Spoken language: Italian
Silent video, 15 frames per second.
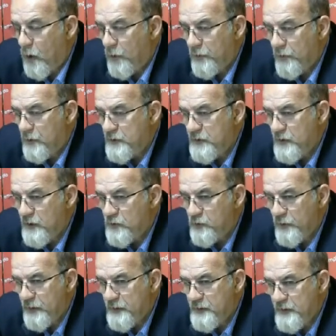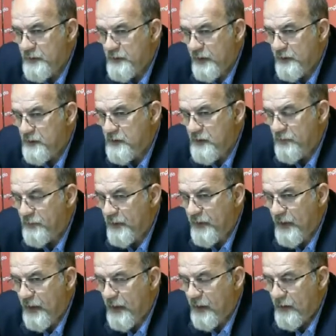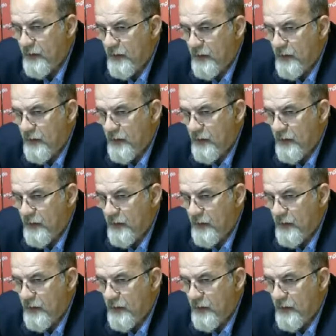non esiste nessuna ricetta, significa